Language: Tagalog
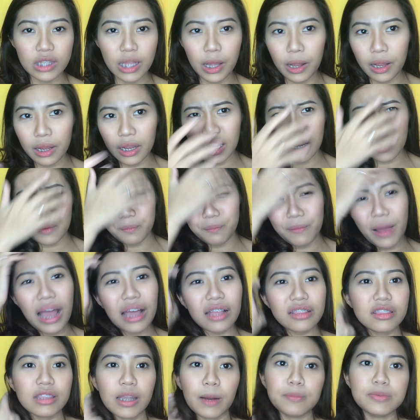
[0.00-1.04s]
ng
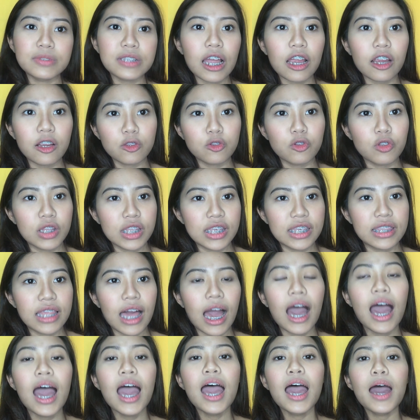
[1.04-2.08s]
backdrop sa
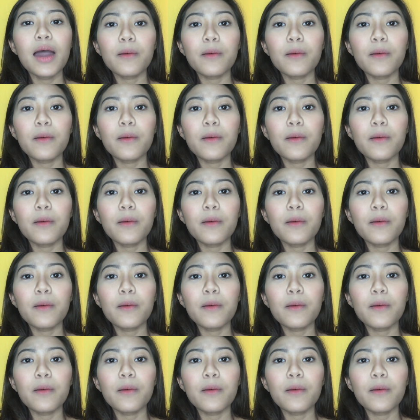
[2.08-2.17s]
kartolina,